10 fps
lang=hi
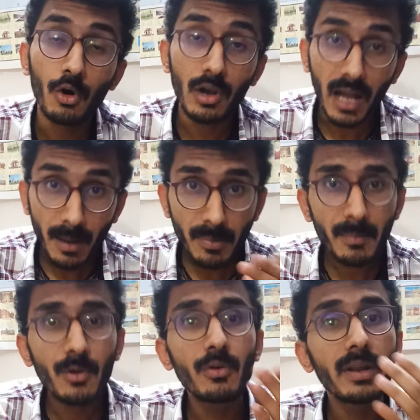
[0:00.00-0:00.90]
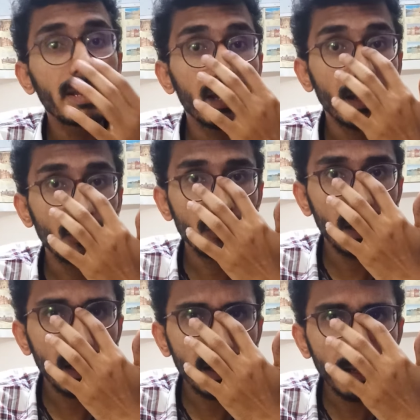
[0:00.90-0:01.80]
और लाभ में होने के कारण
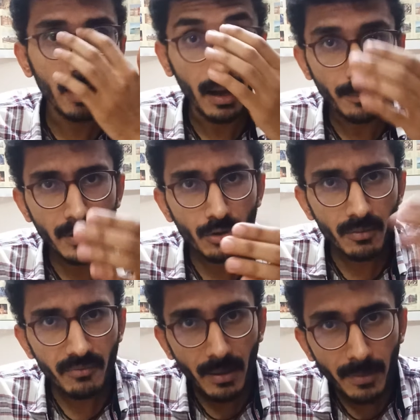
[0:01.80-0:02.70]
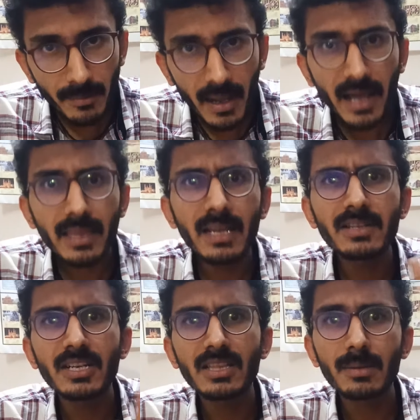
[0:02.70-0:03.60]
देखा कि अभी तो हम व्यापार में आधे ही
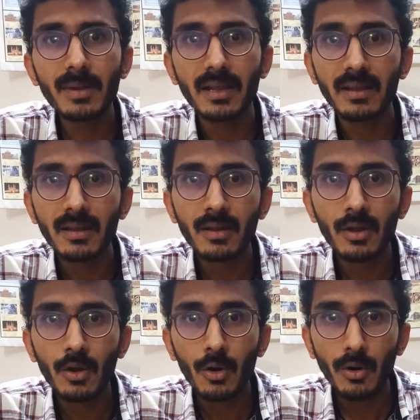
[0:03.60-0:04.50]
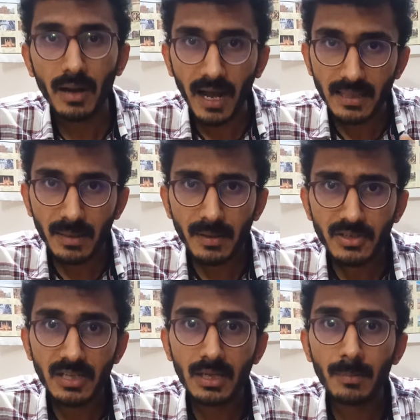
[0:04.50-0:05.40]
क्षेत्र में हैं और आधे हुए
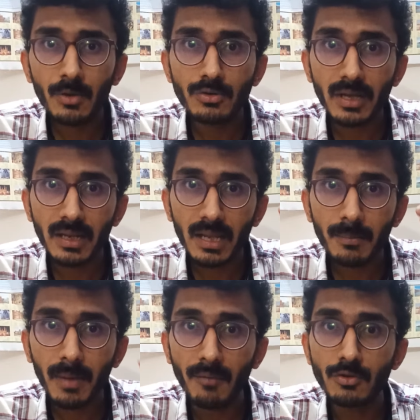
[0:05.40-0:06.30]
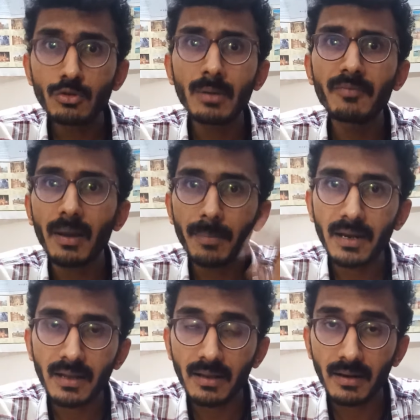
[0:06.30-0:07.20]
क्षेत्र में हो जाने के बावजूद हम
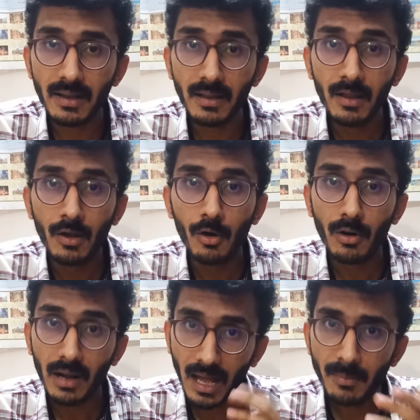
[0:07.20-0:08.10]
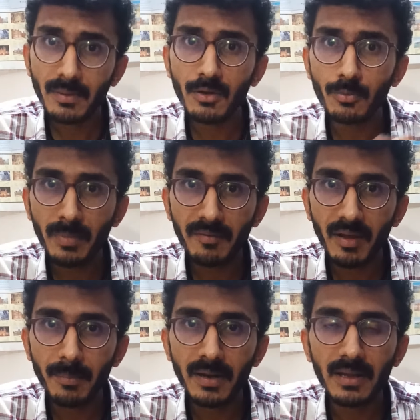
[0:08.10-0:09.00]
व्यापार कर रहे हैं और लाभ के रूप में
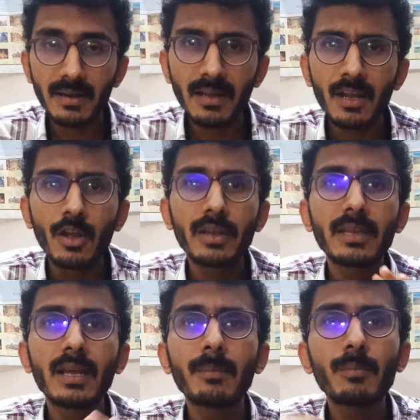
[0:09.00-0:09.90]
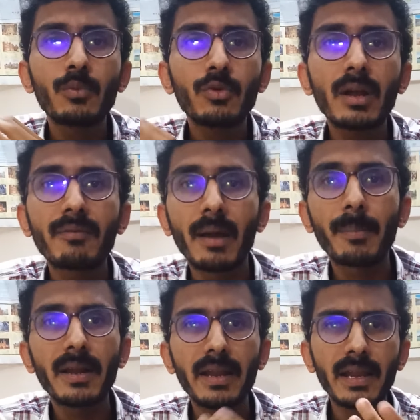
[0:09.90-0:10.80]
व्यापार कर रहे हैं यदि हम पूरा
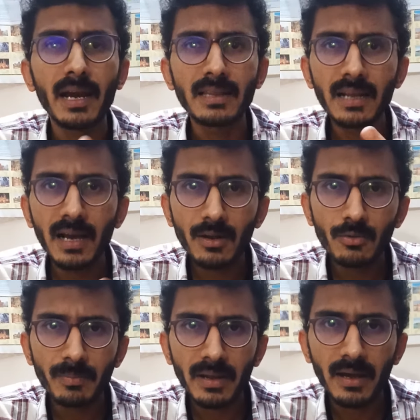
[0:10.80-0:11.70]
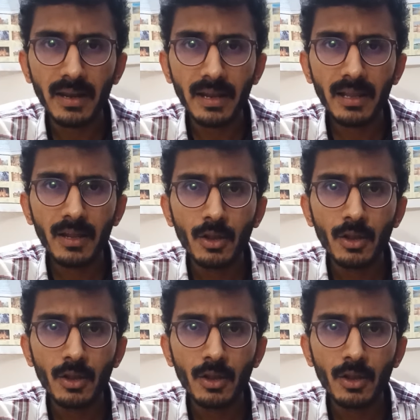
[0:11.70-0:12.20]
व्यापार एकाधिकार रूप में करेंगे